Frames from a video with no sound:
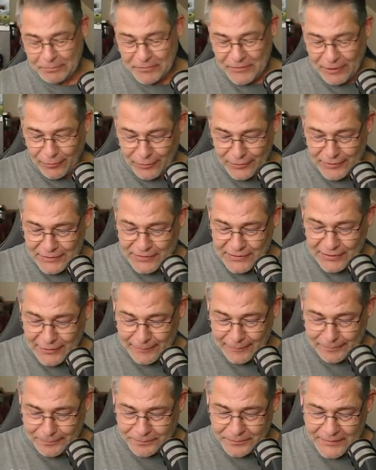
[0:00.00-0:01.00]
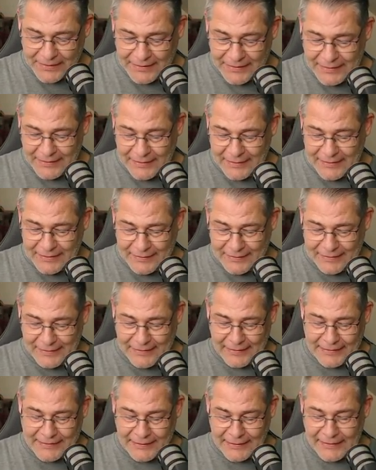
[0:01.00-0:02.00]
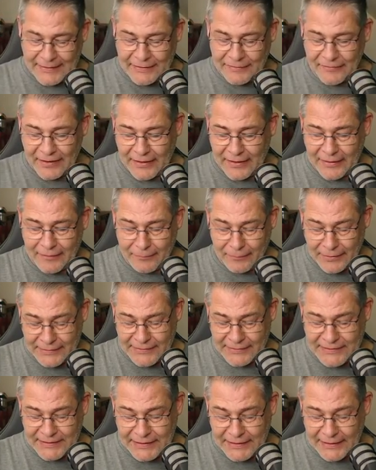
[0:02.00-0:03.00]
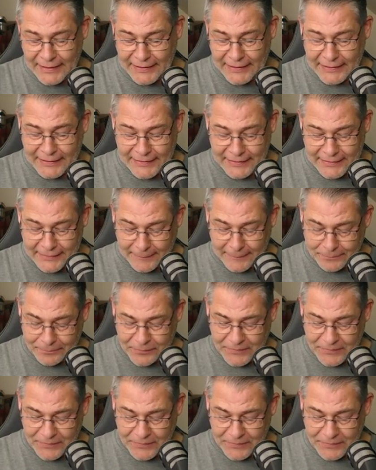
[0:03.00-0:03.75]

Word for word: Und ähm, letztendlich war mein Ziel eigentlich